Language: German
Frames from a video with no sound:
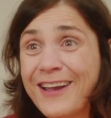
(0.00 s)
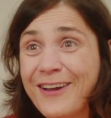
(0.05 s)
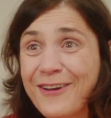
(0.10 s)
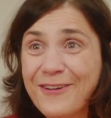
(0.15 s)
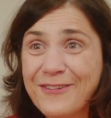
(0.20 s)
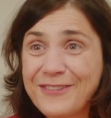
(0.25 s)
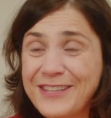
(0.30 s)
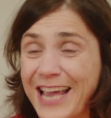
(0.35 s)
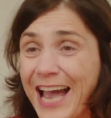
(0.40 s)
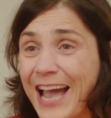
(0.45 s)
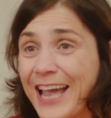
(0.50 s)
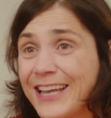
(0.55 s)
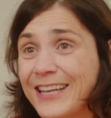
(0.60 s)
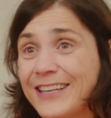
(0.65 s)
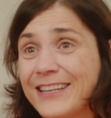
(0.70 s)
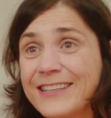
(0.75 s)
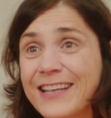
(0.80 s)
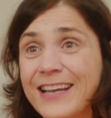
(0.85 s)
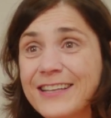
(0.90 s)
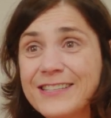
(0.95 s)
äh, die
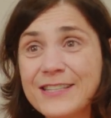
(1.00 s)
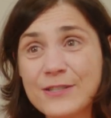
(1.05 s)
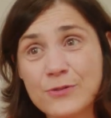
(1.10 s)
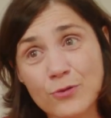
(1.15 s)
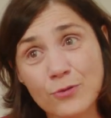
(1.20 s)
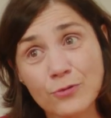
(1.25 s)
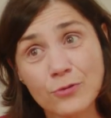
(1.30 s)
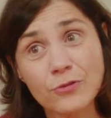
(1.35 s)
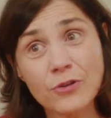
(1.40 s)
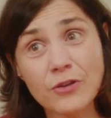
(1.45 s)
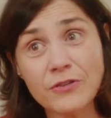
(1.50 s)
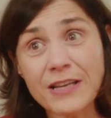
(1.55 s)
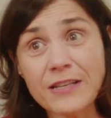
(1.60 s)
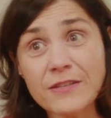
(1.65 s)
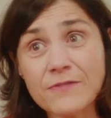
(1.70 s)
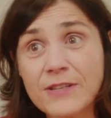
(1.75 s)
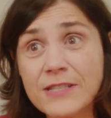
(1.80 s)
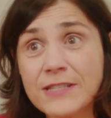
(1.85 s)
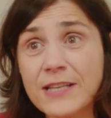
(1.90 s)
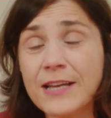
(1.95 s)
eigene Tradition oder
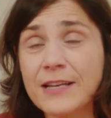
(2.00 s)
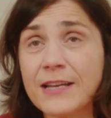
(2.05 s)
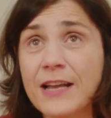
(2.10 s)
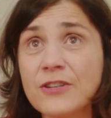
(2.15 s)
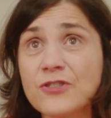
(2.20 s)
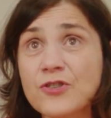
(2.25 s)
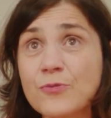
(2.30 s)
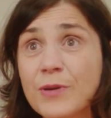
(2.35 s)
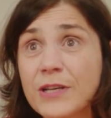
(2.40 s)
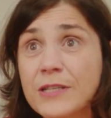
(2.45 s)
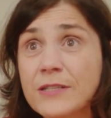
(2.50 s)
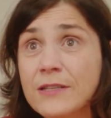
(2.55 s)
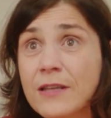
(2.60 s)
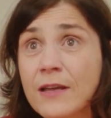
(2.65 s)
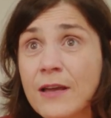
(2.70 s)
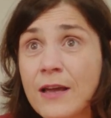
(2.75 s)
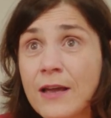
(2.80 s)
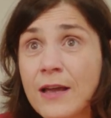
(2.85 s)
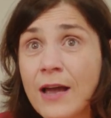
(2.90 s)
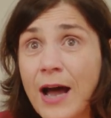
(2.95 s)
das, was einen anspricht.
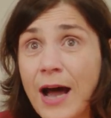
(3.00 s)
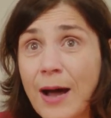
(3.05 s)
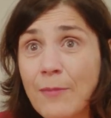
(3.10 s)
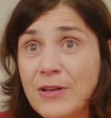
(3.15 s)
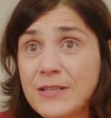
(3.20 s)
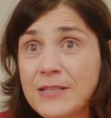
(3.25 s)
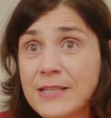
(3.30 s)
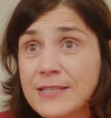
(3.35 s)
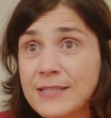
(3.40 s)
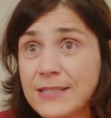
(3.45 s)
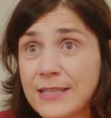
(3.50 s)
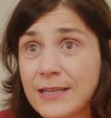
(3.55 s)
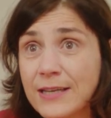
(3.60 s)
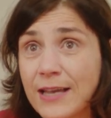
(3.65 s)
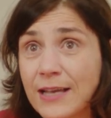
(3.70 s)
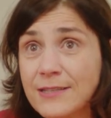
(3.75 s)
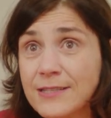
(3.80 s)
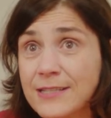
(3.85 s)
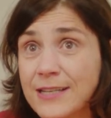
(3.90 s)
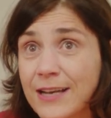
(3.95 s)
Aber es ist
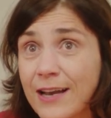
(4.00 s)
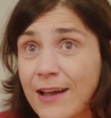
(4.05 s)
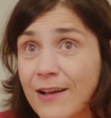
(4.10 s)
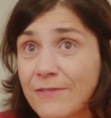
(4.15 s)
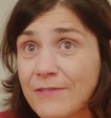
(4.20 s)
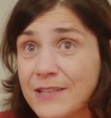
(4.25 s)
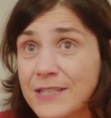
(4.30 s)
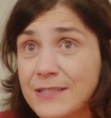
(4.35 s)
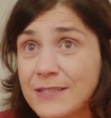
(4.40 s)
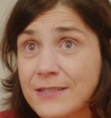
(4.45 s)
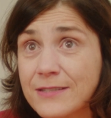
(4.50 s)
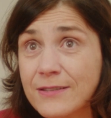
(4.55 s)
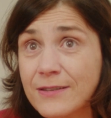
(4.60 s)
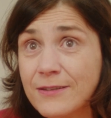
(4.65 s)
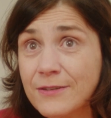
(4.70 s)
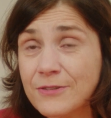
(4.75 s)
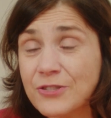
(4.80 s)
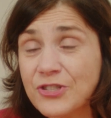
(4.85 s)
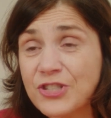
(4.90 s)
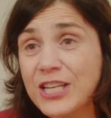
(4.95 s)
ganz klar, was
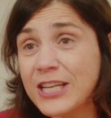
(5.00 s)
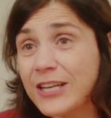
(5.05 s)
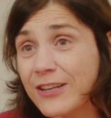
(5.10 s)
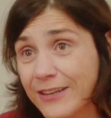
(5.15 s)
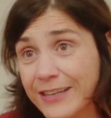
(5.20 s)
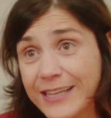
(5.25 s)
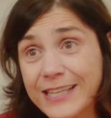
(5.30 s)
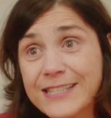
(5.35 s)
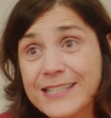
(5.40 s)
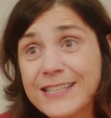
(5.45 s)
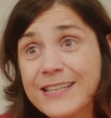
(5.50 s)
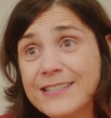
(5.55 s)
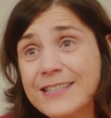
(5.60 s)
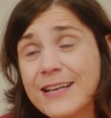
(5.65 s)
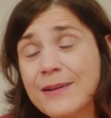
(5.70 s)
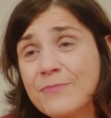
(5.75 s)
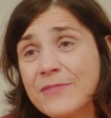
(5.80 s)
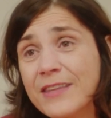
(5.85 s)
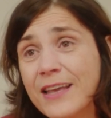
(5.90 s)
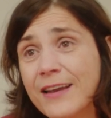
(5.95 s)
äh, Schinkel
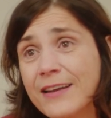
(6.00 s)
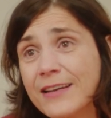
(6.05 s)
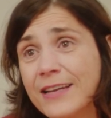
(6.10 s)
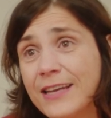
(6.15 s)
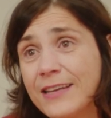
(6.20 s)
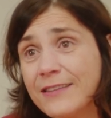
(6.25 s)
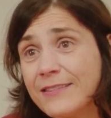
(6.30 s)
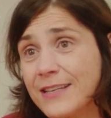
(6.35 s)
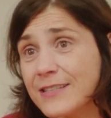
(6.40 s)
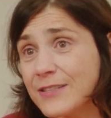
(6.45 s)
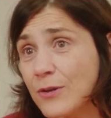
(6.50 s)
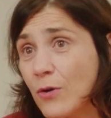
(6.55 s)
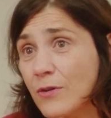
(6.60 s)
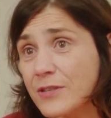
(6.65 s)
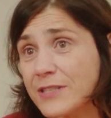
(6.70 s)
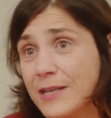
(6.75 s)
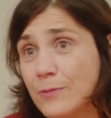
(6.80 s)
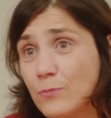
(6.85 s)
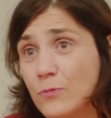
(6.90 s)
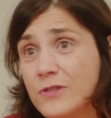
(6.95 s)
insgesamt angeht, dass auch
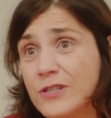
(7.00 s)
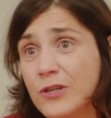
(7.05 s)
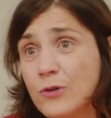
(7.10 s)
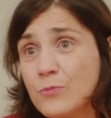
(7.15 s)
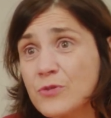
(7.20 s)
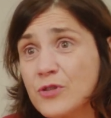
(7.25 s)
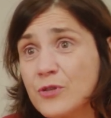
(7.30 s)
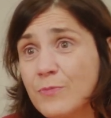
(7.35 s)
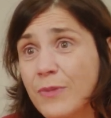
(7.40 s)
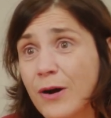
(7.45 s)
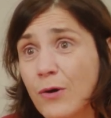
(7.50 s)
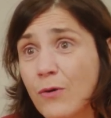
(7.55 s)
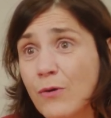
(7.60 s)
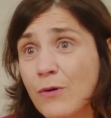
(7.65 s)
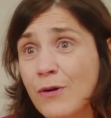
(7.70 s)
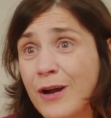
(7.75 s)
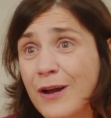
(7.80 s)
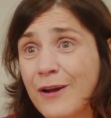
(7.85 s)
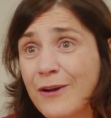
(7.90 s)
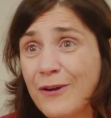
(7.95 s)
sein Museumsbau
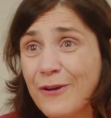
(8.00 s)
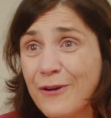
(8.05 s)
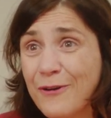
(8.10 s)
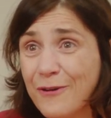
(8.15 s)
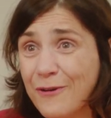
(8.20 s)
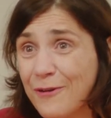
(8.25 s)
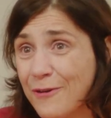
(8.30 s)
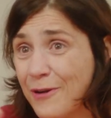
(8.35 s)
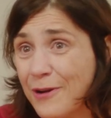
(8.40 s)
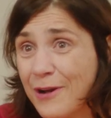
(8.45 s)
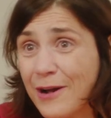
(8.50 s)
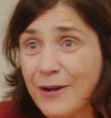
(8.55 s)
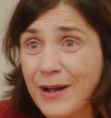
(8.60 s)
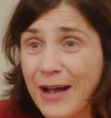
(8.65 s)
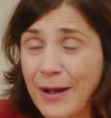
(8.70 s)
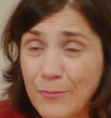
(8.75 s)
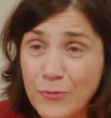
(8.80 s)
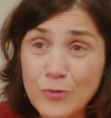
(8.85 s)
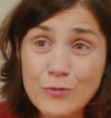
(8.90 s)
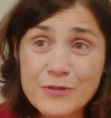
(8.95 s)
äh,
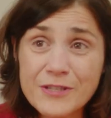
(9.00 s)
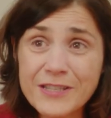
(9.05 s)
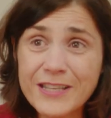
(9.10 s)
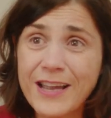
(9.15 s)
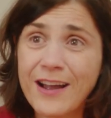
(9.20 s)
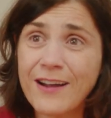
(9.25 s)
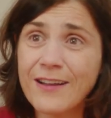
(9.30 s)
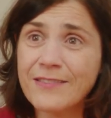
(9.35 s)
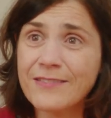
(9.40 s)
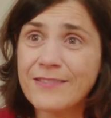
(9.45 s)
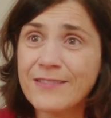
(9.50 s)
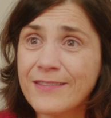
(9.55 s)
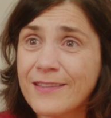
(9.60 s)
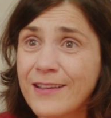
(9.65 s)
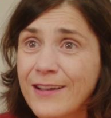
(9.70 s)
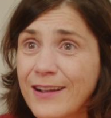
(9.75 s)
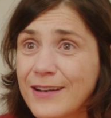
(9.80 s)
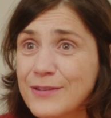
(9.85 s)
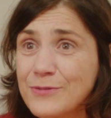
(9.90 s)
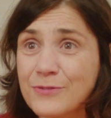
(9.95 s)
am Lustgarten,
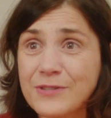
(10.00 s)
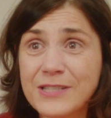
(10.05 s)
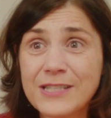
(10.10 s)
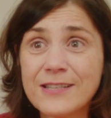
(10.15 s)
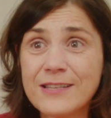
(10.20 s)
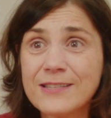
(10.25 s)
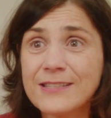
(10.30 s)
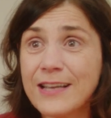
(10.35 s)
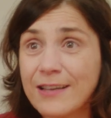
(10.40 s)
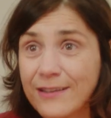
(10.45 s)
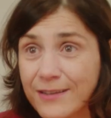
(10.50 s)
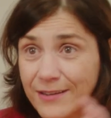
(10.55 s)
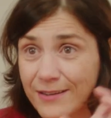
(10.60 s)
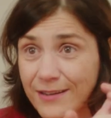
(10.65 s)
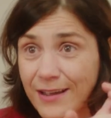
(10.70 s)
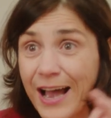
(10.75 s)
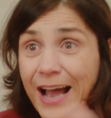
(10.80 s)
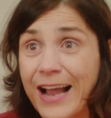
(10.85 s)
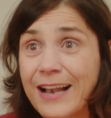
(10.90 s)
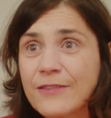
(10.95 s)
also dieses
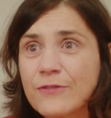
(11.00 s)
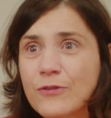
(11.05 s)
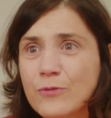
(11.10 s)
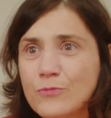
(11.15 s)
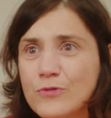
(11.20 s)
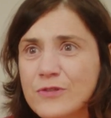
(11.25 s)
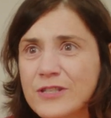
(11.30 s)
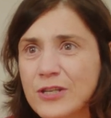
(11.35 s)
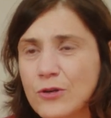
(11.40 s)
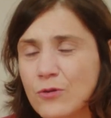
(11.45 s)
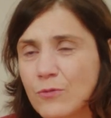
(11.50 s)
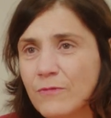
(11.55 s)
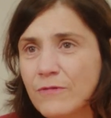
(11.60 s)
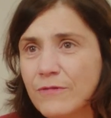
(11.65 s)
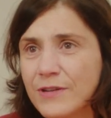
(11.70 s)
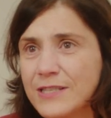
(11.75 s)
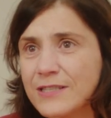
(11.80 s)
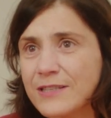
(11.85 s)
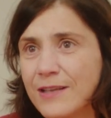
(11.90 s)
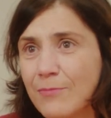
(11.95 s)
alte Museum,
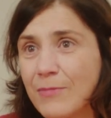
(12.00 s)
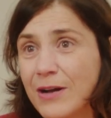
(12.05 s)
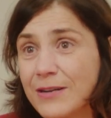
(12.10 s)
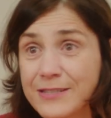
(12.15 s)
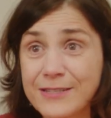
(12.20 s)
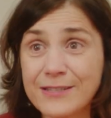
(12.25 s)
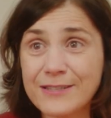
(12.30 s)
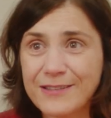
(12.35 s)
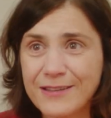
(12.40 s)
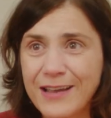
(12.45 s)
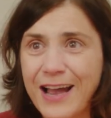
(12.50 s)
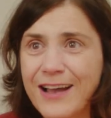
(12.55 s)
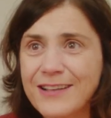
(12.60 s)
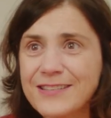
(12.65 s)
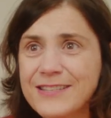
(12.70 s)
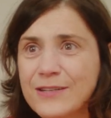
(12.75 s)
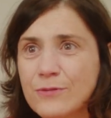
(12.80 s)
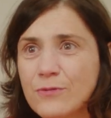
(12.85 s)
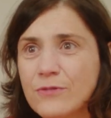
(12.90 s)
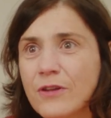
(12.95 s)
was damals
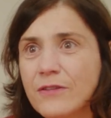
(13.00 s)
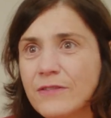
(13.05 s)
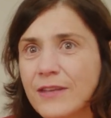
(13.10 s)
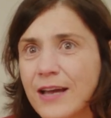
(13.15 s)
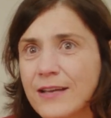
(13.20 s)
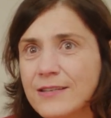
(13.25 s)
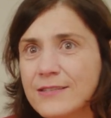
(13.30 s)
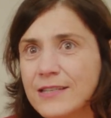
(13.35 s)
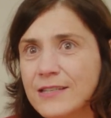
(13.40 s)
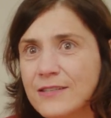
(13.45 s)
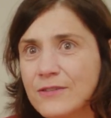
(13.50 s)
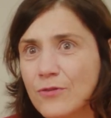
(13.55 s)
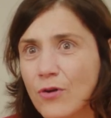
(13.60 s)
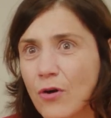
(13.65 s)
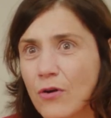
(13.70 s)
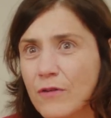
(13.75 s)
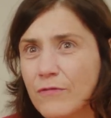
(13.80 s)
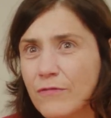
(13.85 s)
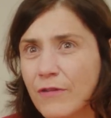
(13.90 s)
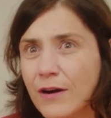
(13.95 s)
1830
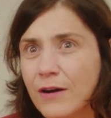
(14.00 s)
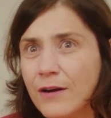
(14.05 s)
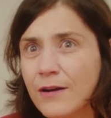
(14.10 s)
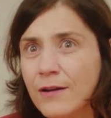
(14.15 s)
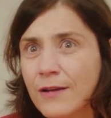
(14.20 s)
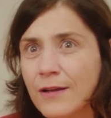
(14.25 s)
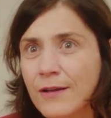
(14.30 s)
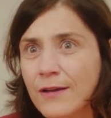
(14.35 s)
neu war,